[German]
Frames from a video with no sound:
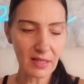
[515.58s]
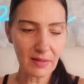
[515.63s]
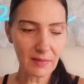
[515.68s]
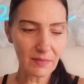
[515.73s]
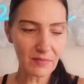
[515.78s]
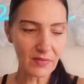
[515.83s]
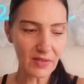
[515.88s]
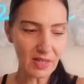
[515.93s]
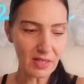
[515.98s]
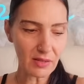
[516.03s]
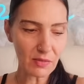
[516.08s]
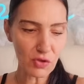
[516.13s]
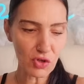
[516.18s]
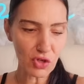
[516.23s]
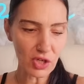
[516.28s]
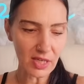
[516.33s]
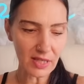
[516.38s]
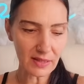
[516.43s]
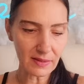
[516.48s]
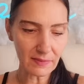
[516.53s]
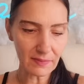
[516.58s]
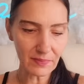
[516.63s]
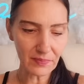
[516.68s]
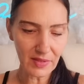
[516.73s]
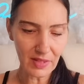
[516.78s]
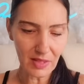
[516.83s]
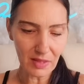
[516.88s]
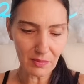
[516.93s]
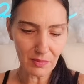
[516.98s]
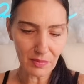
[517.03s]
war im Schatten,
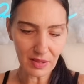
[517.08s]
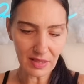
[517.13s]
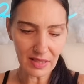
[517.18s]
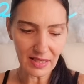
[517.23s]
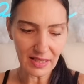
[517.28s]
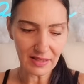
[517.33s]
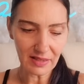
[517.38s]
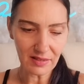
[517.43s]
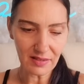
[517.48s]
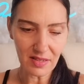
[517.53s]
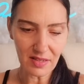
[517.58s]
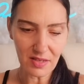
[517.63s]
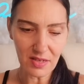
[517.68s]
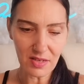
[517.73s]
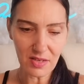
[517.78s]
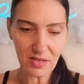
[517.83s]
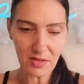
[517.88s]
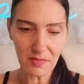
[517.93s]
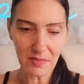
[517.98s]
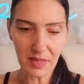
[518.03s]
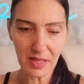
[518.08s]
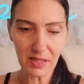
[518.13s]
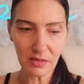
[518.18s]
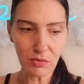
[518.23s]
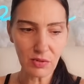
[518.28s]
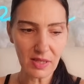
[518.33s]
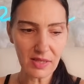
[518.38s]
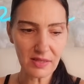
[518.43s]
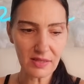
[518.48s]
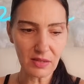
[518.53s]
begleitet dich nicht mehr. Du
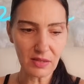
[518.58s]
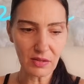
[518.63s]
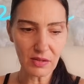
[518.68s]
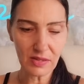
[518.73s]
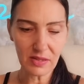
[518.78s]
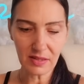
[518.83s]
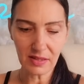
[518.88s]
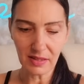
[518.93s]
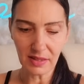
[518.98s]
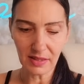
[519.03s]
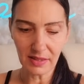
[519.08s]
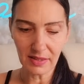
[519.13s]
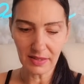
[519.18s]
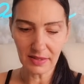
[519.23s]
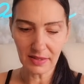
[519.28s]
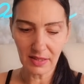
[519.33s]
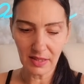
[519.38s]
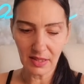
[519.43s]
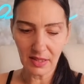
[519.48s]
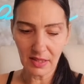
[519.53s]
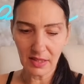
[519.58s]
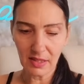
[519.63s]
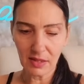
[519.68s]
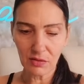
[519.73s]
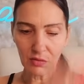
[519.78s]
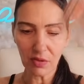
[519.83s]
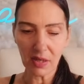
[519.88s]
hast ausgeheilt. Du